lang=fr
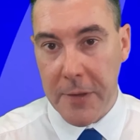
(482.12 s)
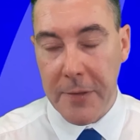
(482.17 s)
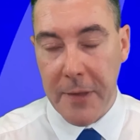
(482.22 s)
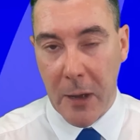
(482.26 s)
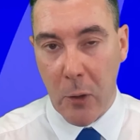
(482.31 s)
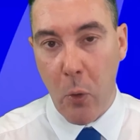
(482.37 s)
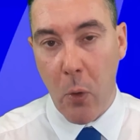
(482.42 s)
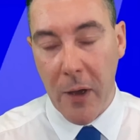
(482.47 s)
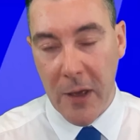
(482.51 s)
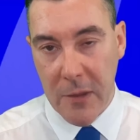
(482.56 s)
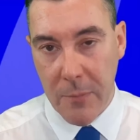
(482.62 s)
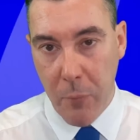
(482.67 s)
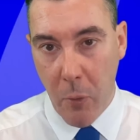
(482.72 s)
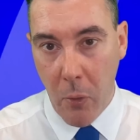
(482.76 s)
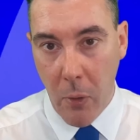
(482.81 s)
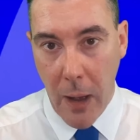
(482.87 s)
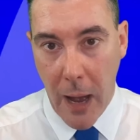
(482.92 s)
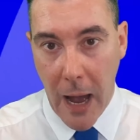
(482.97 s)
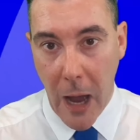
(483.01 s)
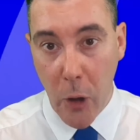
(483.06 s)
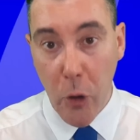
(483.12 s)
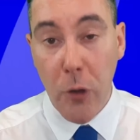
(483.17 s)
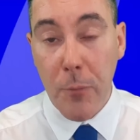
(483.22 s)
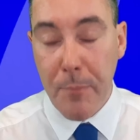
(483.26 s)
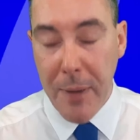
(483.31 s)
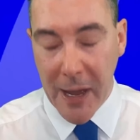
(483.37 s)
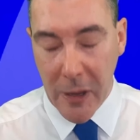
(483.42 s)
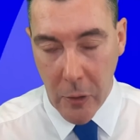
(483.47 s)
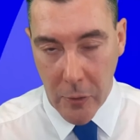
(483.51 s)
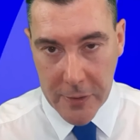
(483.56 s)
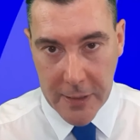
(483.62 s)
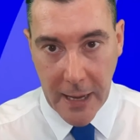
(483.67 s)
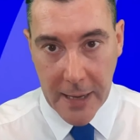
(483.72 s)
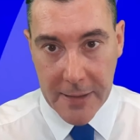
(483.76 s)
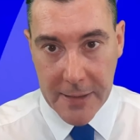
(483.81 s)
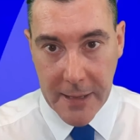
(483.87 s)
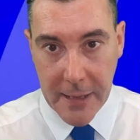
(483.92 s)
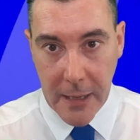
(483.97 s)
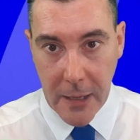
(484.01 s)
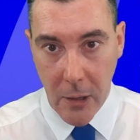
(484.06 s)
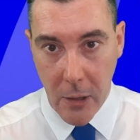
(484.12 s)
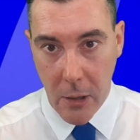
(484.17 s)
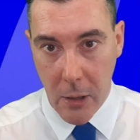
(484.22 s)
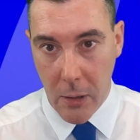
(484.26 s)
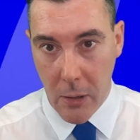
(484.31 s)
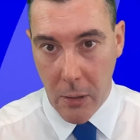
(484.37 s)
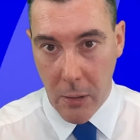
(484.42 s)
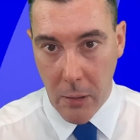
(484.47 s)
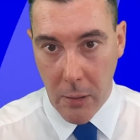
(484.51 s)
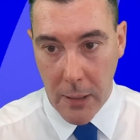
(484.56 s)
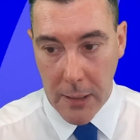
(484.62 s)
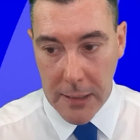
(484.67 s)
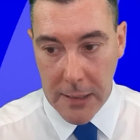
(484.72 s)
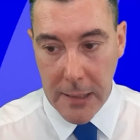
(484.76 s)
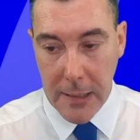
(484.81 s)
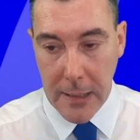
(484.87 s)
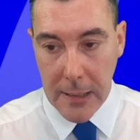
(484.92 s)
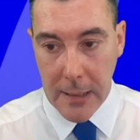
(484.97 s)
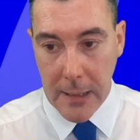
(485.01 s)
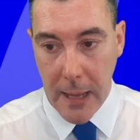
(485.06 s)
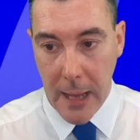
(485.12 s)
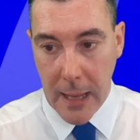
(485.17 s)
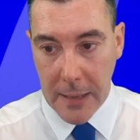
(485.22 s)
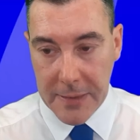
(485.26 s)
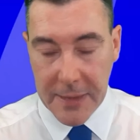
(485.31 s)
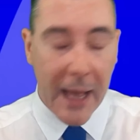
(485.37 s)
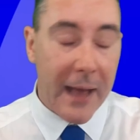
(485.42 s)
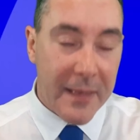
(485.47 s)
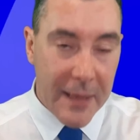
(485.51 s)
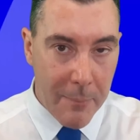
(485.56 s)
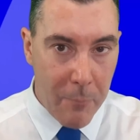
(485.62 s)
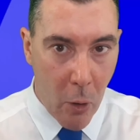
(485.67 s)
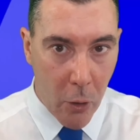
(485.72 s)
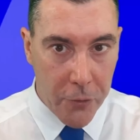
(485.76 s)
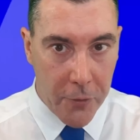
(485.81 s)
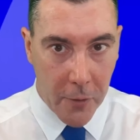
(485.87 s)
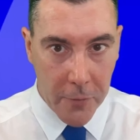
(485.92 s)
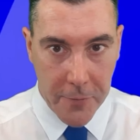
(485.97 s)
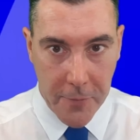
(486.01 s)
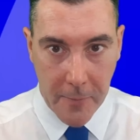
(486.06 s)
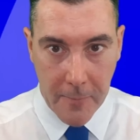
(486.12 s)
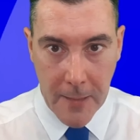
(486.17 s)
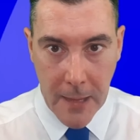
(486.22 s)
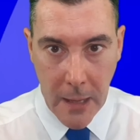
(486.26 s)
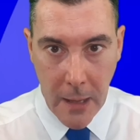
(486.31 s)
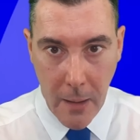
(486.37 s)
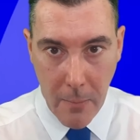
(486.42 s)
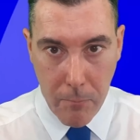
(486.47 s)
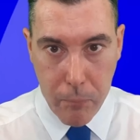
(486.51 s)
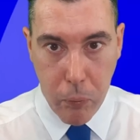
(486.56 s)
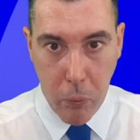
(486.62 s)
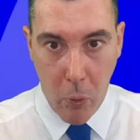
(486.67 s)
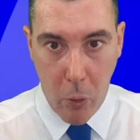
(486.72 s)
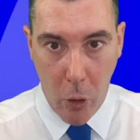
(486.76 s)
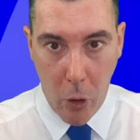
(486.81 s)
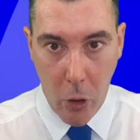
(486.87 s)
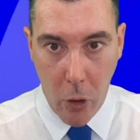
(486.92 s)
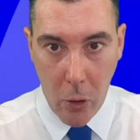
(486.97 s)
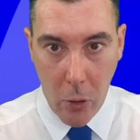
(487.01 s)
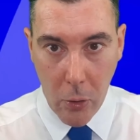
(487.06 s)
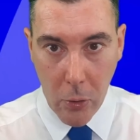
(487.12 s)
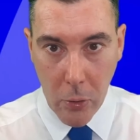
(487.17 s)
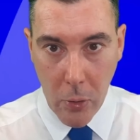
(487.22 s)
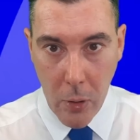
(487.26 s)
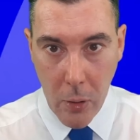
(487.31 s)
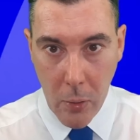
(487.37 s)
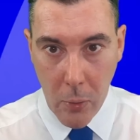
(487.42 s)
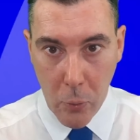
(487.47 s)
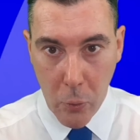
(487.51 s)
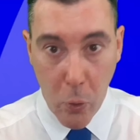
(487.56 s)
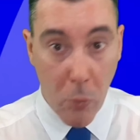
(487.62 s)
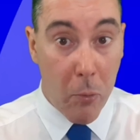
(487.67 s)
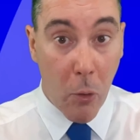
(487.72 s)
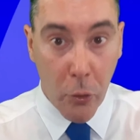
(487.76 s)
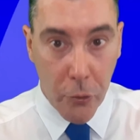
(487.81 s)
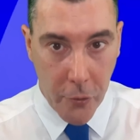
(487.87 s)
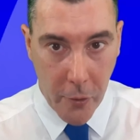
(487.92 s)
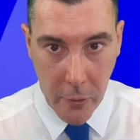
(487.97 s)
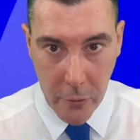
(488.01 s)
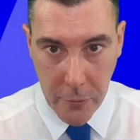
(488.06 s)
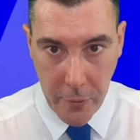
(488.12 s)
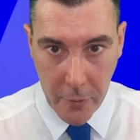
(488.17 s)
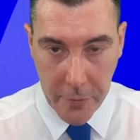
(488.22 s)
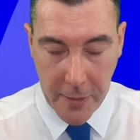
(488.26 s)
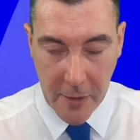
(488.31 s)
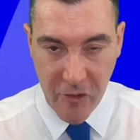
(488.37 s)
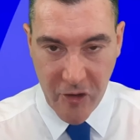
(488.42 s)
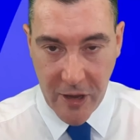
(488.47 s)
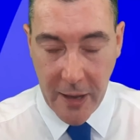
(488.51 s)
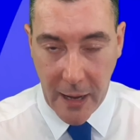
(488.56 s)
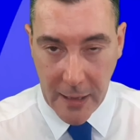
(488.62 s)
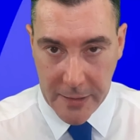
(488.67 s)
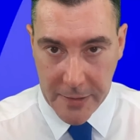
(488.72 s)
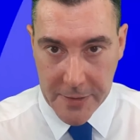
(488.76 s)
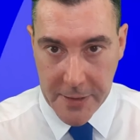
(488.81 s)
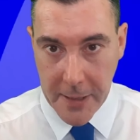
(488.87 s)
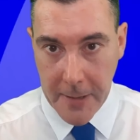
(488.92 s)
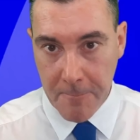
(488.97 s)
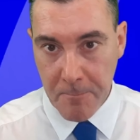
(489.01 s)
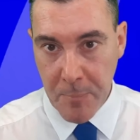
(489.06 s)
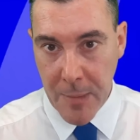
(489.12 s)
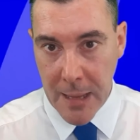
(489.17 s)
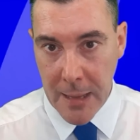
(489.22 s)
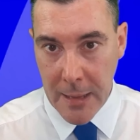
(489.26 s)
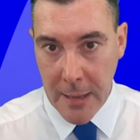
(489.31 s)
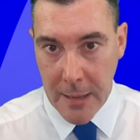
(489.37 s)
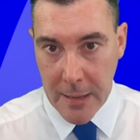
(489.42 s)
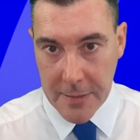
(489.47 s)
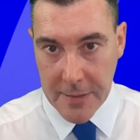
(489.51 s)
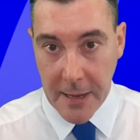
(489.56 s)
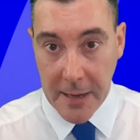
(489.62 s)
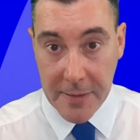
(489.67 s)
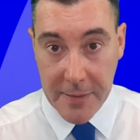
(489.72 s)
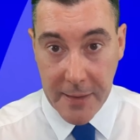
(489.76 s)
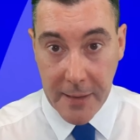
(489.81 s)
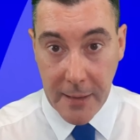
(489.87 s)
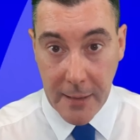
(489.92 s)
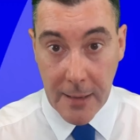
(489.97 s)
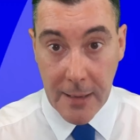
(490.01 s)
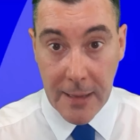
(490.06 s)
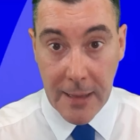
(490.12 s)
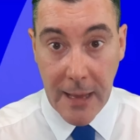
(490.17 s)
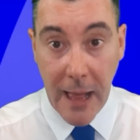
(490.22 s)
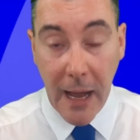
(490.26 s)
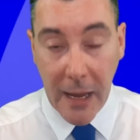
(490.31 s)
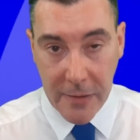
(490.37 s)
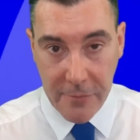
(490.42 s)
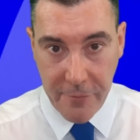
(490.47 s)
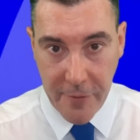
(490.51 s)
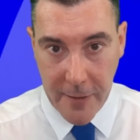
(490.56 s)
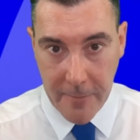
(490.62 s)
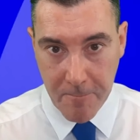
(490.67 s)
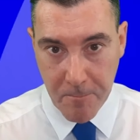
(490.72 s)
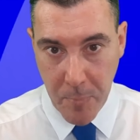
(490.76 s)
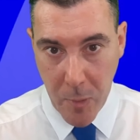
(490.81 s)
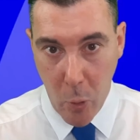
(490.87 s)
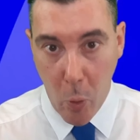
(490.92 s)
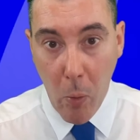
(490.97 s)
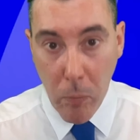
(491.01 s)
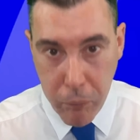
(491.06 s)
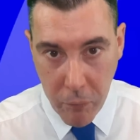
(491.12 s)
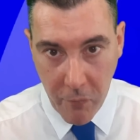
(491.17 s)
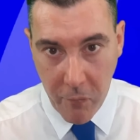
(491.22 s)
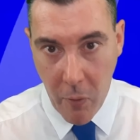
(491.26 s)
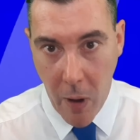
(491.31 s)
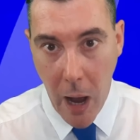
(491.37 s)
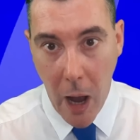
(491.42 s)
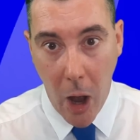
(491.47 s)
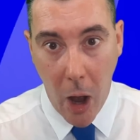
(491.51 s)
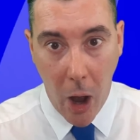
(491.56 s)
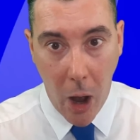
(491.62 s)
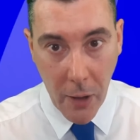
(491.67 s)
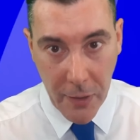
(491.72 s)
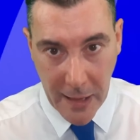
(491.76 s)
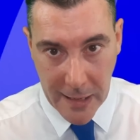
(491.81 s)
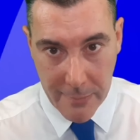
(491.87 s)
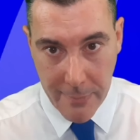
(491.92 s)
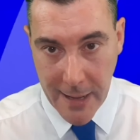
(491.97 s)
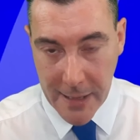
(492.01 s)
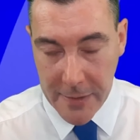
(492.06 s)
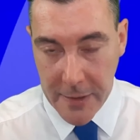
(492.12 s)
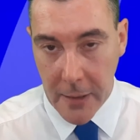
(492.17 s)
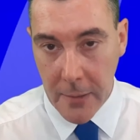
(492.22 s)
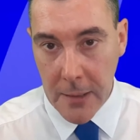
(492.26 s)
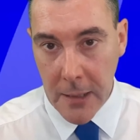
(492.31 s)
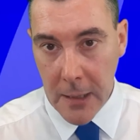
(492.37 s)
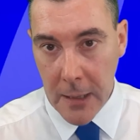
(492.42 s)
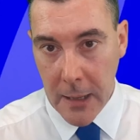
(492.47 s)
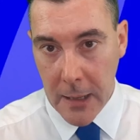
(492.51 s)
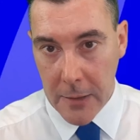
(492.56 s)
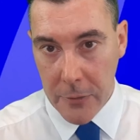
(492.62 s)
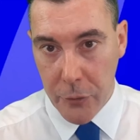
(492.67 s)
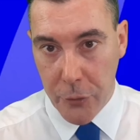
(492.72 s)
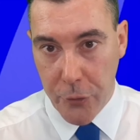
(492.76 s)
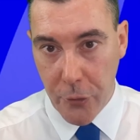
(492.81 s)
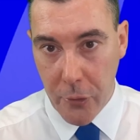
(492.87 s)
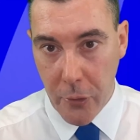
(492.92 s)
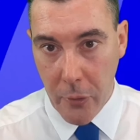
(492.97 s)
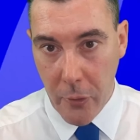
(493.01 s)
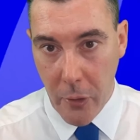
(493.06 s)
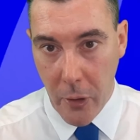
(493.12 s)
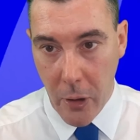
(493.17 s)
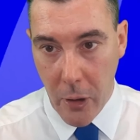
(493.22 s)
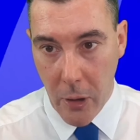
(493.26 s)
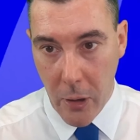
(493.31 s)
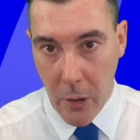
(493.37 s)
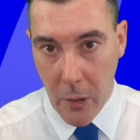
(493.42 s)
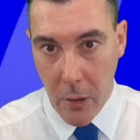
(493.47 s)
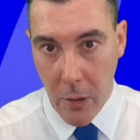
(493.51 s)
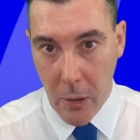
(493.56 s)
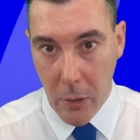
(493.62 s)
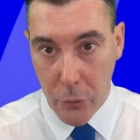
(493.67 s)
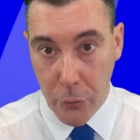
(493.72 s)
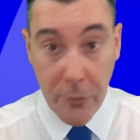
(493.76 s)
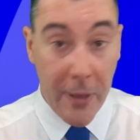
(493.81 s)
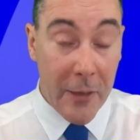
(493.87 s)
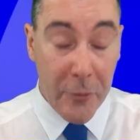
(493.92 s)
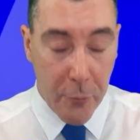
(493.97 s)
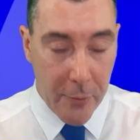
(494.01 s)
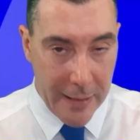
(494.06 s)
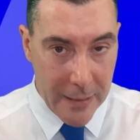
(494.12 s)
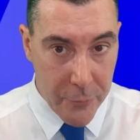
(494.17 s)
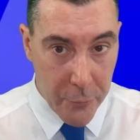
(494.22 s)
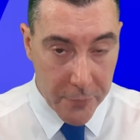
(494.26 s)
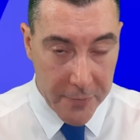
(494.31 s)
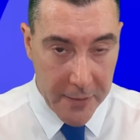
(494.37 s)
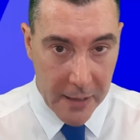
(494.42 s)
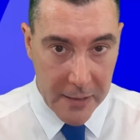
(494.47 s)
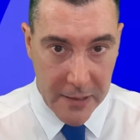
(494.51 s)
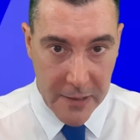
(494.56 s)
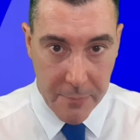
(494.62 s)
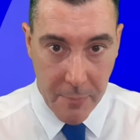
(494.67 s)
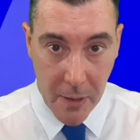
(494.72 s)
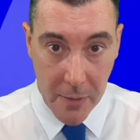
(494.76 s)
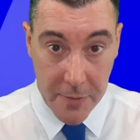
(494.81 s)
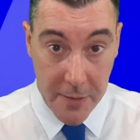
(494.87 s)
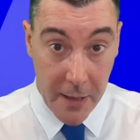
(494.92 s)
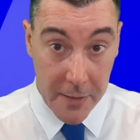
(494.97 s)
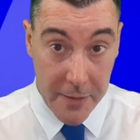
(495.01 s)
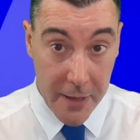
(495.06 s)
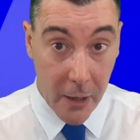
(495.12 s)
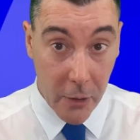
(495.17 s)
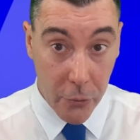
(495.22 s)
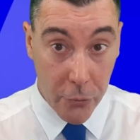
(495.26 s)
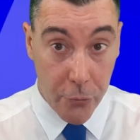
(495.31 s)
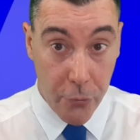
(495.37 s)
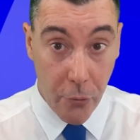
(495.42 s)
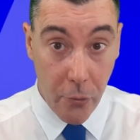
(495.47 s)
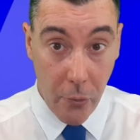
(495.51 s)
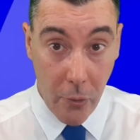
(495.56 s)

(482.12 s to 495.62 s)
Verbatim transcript: aussi, ça correspond à une période qui a été euh, très importante pour euh, le monde dans sa généralité. Ça a été l'arrivée au pouvoir en Allemagne de, du national-socialisme, c'est-à-dire